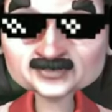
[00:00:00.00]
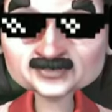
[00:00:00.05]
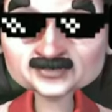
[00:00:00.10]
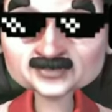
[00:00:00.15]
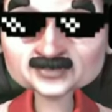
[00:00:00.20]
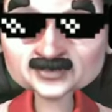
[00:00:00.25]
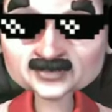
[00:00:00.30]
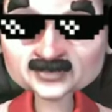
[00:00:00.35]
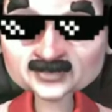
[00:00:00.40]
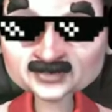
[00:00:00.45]

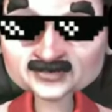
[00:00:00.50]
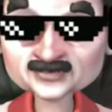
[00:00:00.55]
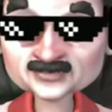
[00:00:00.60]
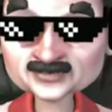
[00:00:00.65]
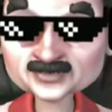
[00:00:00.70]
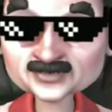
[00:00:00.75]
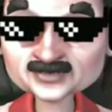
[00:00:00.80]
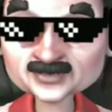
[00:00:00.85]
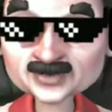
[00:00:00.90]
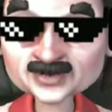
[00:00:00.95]
คูณสิบสอ
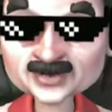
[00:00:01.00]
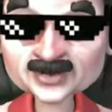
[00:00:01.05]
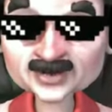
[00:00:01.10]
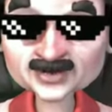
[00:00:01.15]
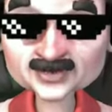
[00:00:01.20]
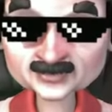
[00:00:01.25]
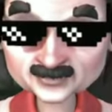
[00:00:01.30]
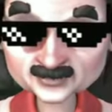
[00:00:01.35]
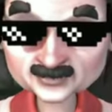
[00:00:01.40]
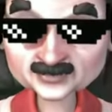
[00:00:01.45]
งกับห้า
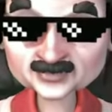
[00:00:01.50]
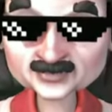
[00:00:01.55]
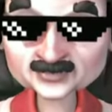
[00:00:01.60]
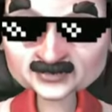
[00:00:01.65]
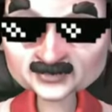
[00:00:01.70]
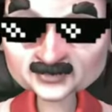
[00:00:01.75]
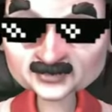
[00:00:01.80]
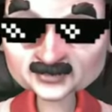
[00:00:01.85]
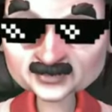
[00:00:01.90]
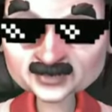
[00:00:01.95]
หมุน
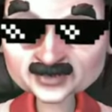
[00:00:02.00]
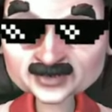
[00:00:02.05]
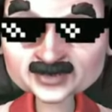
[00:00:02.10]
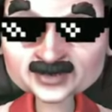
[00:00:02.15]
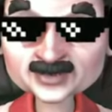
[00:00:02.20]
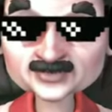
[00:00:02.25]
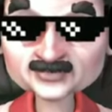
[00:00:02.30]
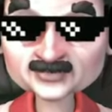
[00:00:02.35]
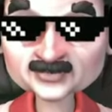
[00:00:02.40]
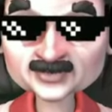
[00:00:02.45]
ไอ้ห้า
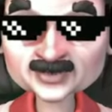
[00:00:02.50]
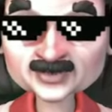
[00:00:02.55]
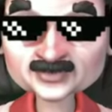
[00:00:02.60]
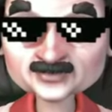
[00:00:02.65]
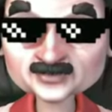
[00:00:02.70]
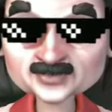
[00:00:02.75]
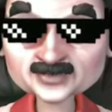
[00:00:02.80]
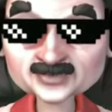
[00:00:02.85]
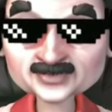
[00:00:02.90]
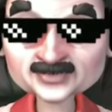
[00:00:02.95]
หมุนเนี่ยมั
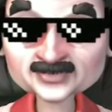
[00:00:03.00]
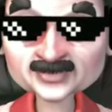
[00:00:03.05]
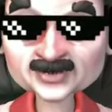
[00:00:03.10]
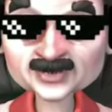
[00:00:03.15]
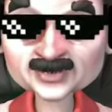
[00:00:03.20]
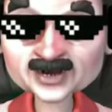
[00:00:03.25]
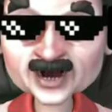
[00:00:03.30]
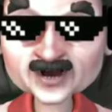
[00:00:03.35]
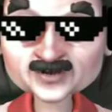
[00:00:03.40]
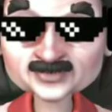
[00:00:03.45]
นน่า
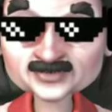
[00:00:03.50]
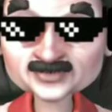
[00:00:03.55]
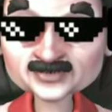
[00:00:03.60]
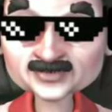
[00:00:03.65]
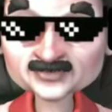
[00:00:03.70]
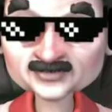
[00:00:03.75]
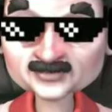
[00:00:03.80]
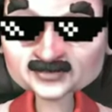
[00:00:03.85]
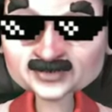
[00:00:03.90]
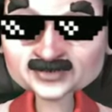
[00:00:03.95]
จะต้อง
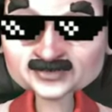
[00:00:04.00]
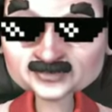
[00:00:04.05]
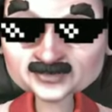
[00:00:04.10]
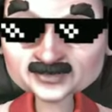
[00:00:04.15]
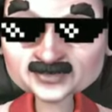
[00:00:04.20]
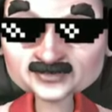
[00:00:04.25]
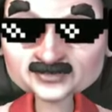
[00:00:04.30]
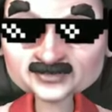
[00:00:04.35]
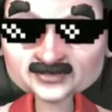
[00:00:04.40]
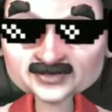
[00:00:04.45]
มีบิ๊ก
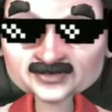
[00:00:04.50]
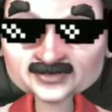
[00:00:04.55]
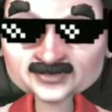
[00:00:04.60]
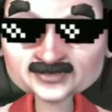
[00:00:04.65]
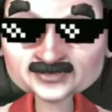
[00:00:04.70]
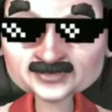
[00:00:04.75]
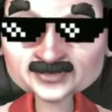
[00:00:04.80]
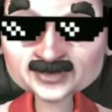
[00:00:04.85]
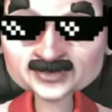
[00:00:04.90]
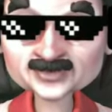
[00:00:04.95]
วินหนึ่ง
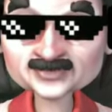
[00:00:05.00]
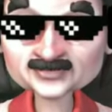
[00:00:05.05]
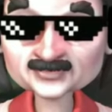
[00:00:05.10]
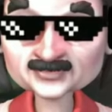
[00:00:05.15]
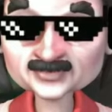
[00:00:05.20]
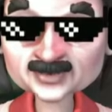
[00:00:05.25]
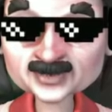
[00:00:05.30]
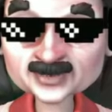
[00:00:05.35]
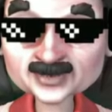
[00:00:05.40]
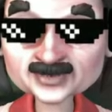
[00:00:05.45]
แน่นอน
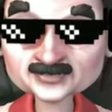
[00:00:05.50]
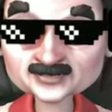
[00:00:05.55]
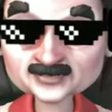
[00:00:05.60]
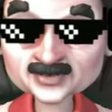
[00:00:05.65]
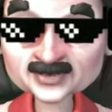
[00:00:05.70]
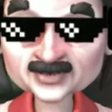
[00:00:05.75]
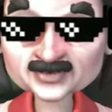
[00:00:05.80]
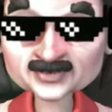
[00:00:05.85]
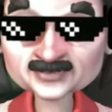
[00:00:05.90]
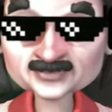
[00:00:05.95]
ค่าว่า
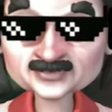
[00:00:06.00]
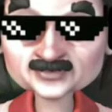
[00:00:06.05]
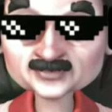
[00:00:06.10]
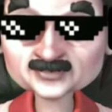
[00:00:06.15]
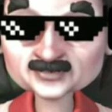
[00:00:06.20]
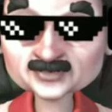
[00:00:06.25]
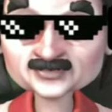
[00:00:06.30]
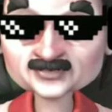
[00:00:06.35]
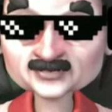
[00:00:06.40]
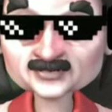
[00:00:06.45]
นะมัน
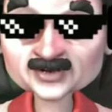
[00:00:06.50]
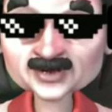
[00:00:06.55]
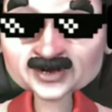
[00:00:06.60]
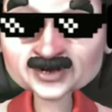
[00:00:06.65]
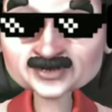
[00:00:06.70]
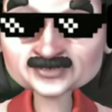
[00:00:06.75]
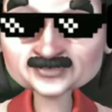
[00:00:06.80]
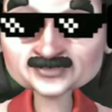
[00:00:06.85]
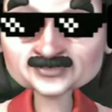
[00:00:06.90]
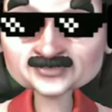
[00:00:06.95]
ไม่น่า
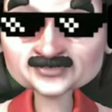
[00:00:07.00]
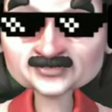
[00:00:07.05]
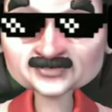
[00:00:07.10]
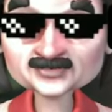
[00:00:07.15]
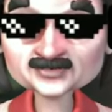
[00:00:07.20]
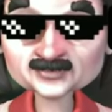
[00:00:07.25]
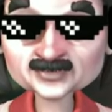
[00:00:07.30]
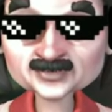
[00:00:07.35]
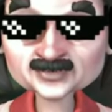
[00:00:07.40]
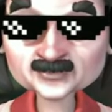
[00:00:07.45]
จะ
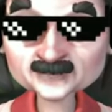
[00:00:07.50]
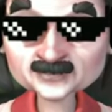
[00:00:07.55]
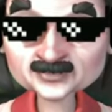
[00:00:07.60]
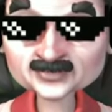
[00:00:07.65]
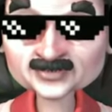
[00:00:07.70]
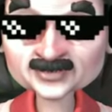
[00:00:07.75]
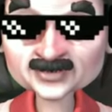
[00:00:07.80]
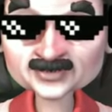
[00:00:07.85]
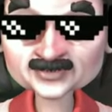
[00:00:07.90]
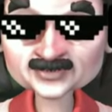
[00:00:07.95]
ว่าวหมดอะ
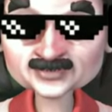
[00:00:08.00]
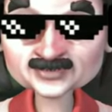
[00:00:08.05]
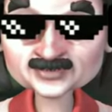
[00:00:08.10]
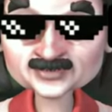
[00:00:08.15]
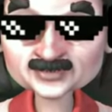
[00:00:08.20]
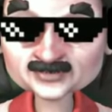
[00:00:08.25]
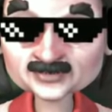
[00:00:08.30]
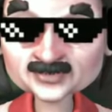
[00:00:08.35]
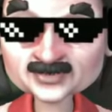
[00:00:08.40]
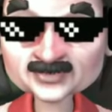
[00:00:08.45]
ต้อง
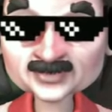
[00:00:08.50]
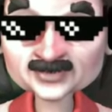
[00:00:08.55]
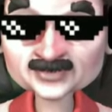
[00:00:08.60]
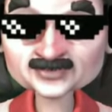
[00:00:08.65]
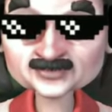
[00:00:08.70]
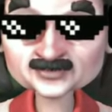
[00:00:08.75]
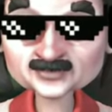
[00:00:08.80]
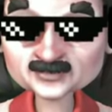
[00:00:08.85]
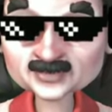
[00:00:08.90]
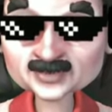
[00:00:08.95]
มีสัก
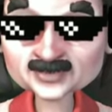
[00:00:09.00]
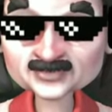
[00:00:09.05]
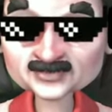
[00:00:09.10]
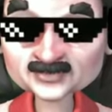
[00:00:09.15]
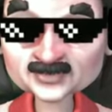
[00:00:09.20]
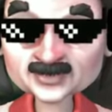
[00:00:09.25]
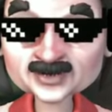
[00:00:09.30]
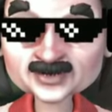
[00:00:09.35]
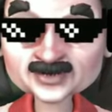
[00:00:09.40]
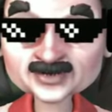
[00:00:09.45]
บิ๊กวิน
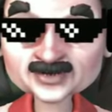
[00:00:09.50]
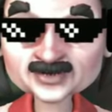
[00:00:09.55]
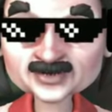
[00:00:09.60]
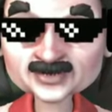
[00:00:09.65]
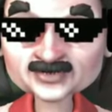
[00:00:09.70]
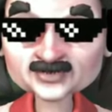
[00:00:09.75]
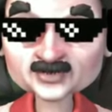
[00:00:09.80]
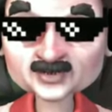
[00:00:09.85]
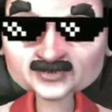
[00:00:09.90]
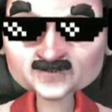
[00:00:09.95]
หนึ่งเขียว
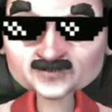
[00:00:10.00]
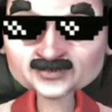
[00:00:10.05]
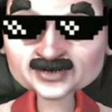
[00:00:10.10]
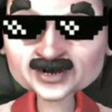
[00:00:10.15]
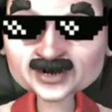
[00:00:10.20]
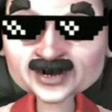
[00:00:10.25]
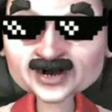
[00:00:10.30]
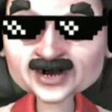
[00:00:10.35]
สวย